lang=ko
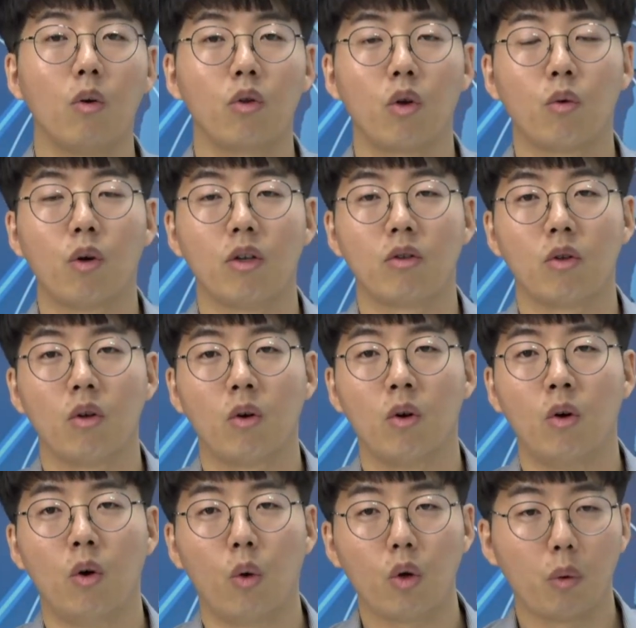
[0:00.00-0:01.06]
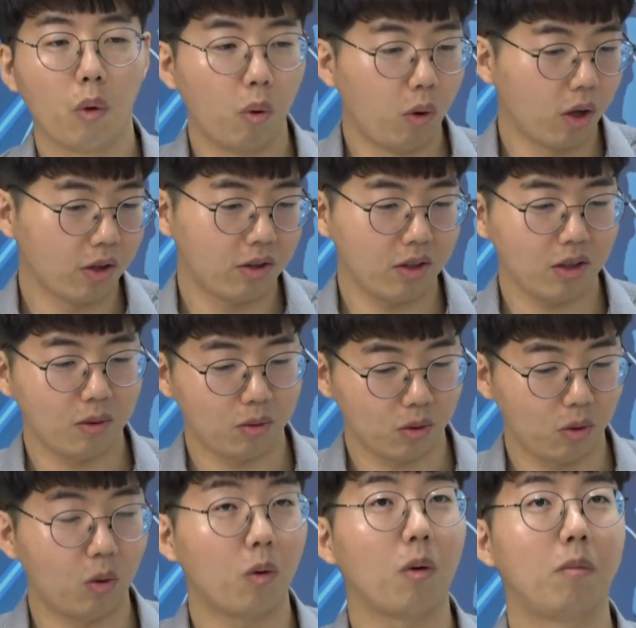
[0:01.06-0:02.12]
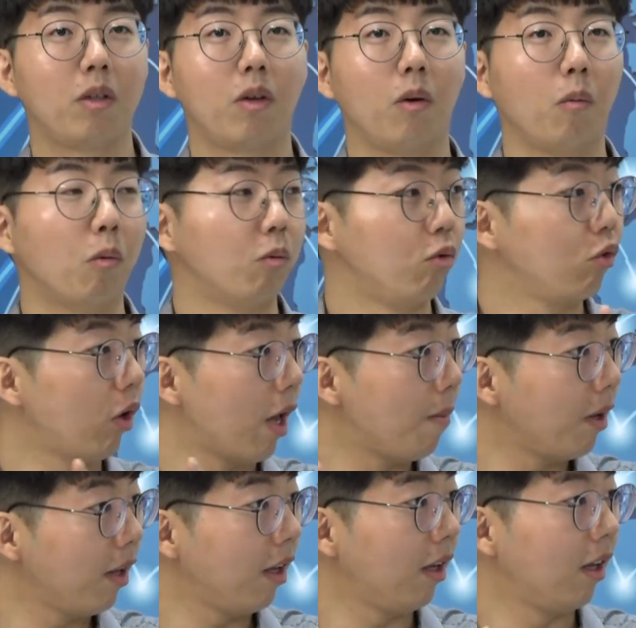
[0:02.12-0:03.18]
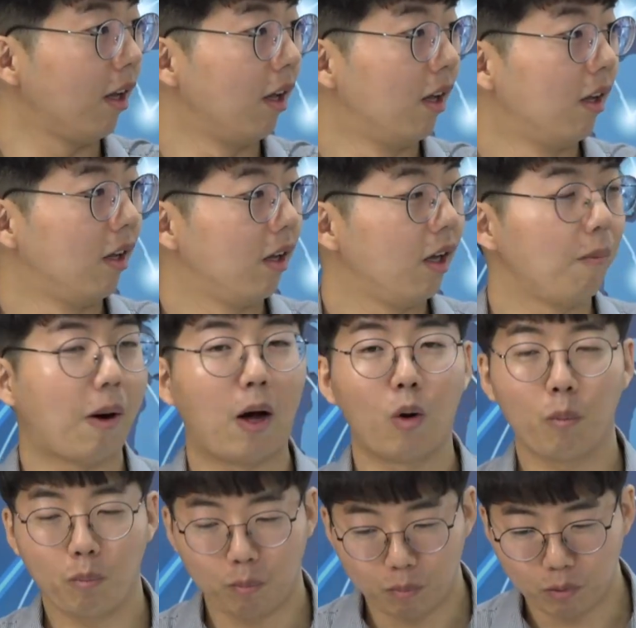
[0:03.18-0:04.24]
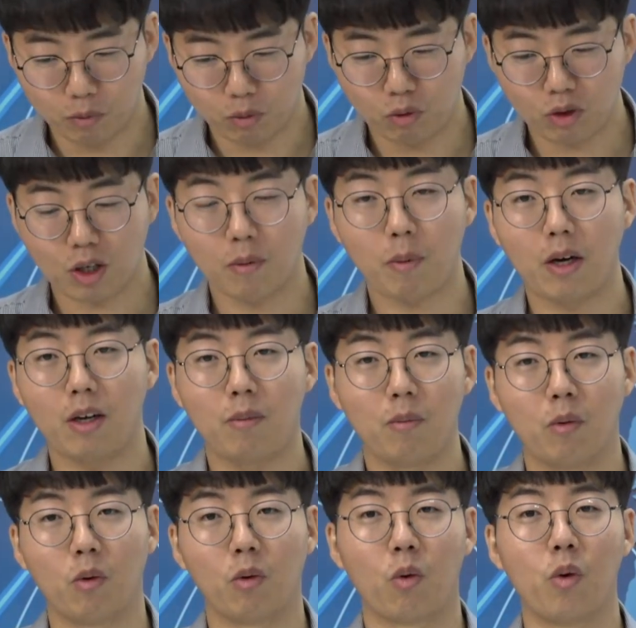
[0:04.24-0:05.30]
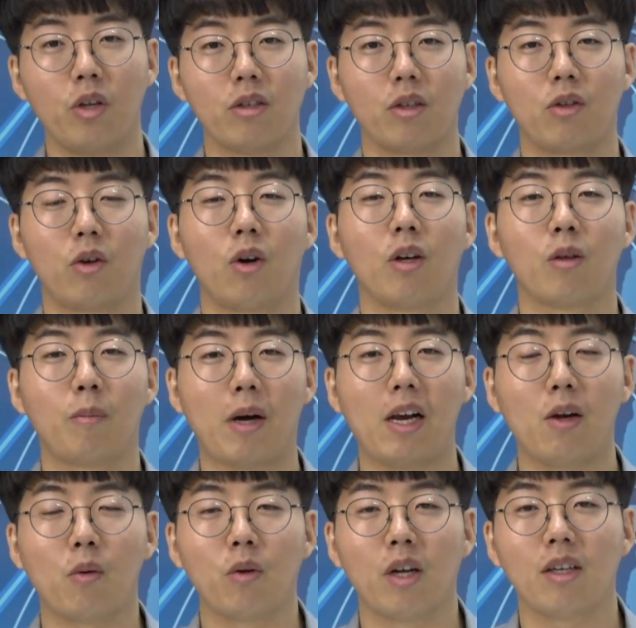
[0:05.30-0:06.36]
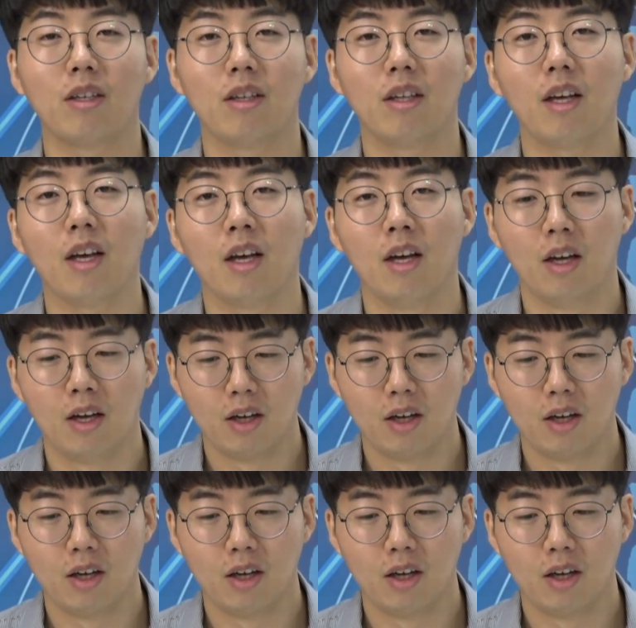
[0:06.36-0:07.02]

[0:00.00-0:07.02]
경우가 있어요. 어, 이거 왜 올랐지? 이러면서 근데 뭐 누가 M&A 네, 바로 네, 순식간에 빨리 뭐 공인인사 들어가서 팔곤 하는데 네, 네.